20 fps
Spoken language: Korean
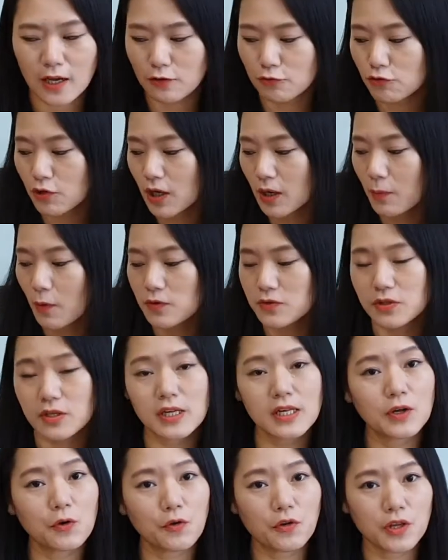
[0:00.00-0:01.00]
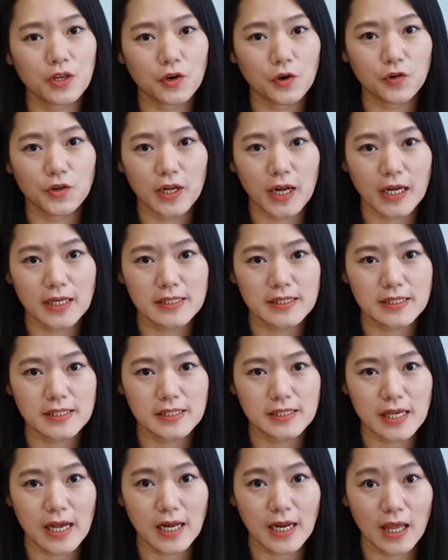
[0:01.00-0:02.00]
우리가 벌써 1권, 2권을 같이
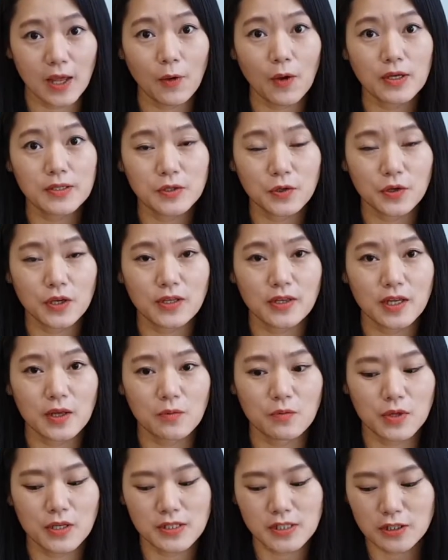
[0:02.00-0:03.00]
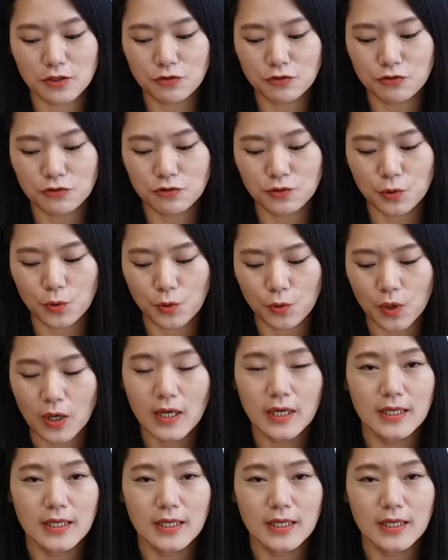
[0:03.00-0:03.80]
잘 해왔었기 때문에 친구들도